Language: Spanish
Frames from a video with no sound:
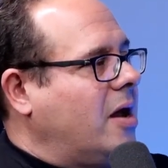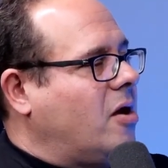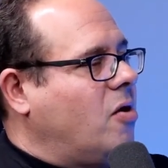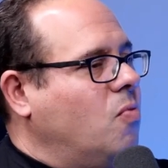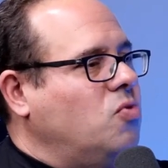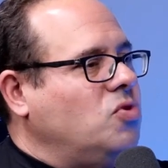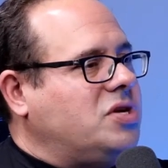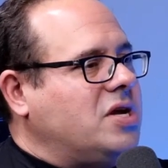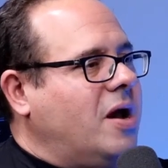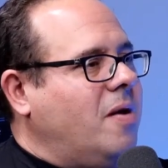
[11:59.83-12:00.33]

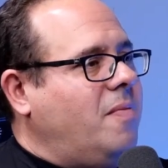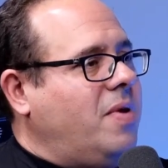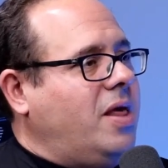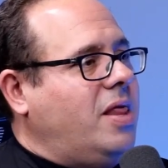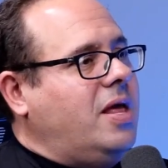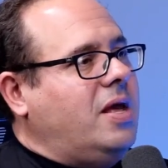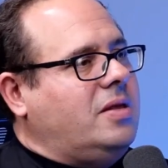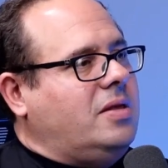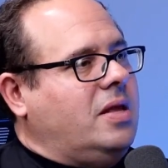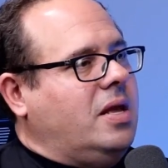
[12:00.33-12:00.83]
con mucha
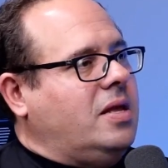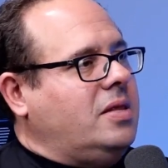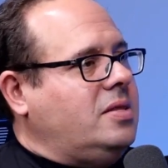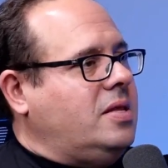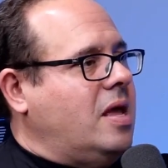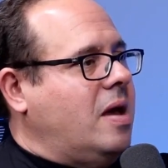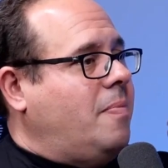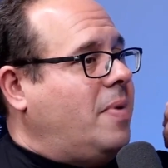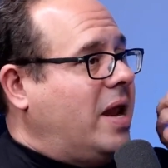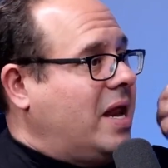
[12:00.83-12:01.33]
hambre
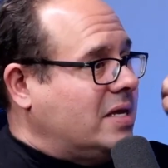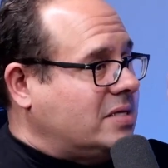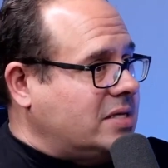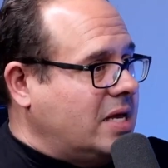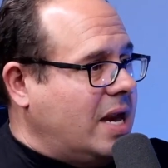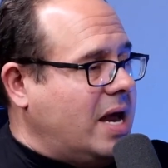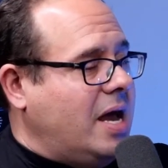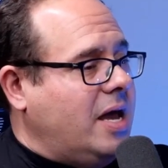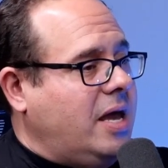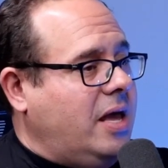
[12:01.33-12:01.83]
de,
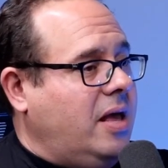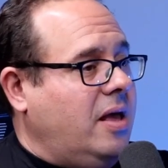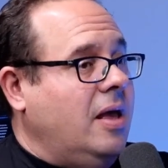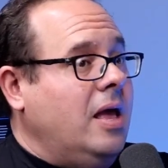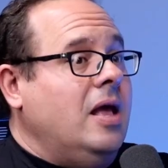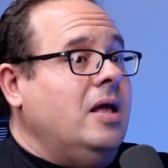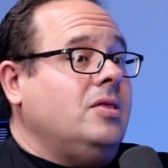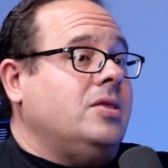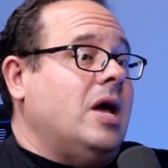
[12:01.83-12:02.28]
aparecer ahí.